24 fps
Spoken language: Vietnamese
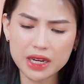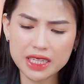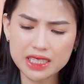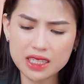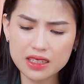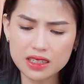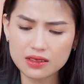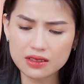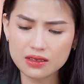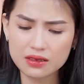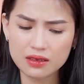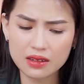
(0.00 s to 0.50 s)
mà cái
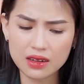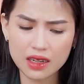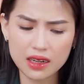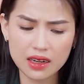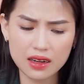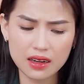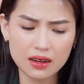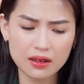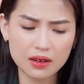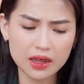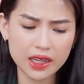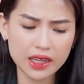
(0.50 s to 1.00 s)
chất
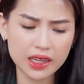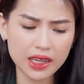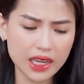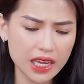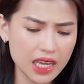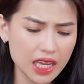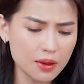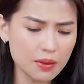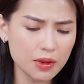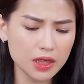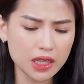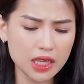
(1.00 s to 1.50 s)
uh,
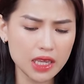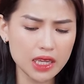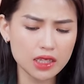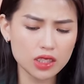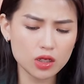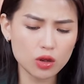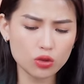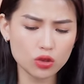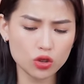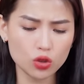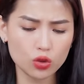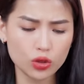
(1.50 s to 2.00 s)
khi mà nhìn
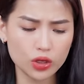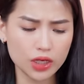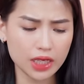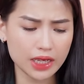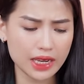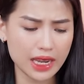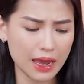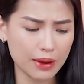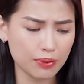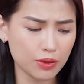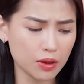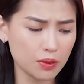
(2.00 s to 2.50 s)
trong túi thì
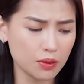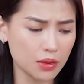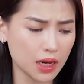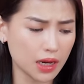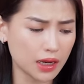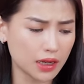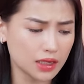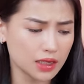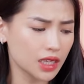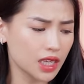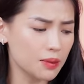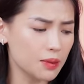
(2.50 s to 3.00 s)
đẹp, nhưng
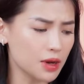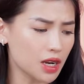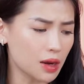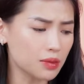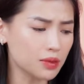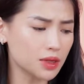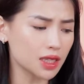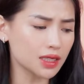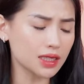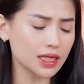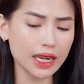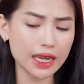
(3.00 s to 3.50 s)
mà khi mà cầm
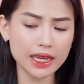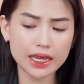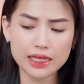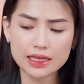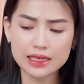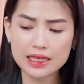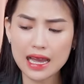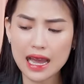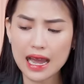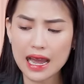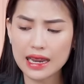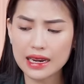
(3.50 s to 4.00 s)
trên tay cái
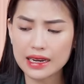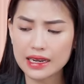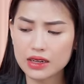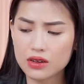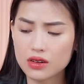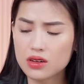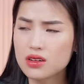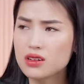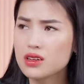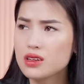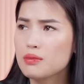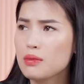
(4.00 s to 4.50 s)
dạ này
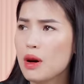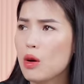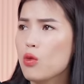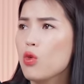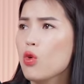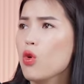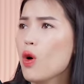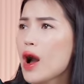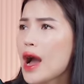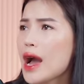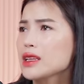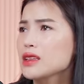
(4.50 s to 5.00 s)
nó hơi mỏng
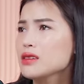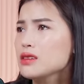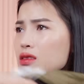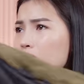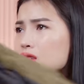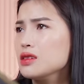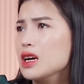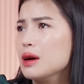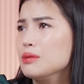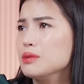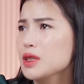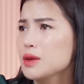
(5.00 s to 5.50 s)
quá. Thương thử
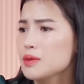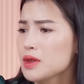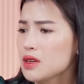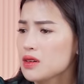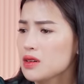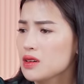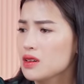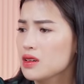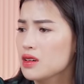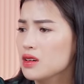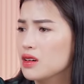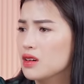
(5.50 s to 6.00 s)
cầm xem sao.
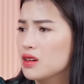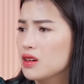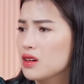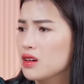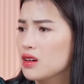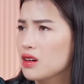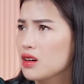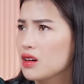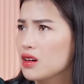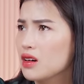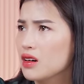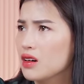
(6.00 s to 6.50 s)

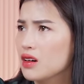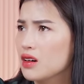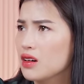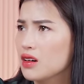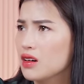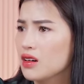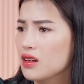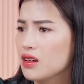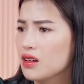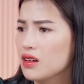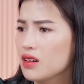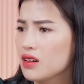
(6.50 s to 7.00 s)
Không, cái
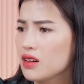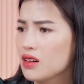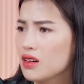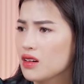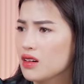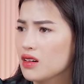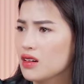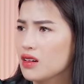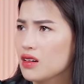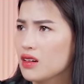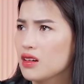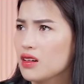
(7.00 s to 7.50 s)
ní mặc
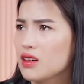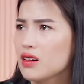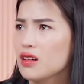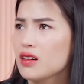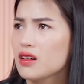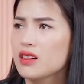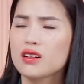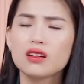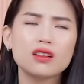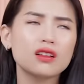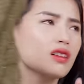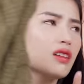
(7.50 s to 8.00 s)
nhìn dễ
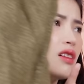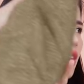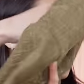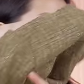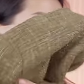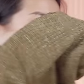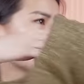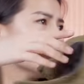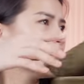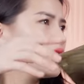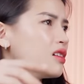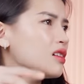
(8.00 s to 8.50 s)
chịu hơn là những cái
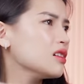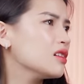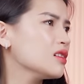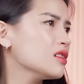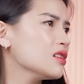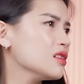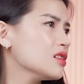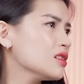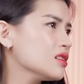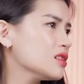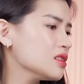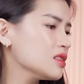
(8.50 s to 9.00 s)
chất vải ní.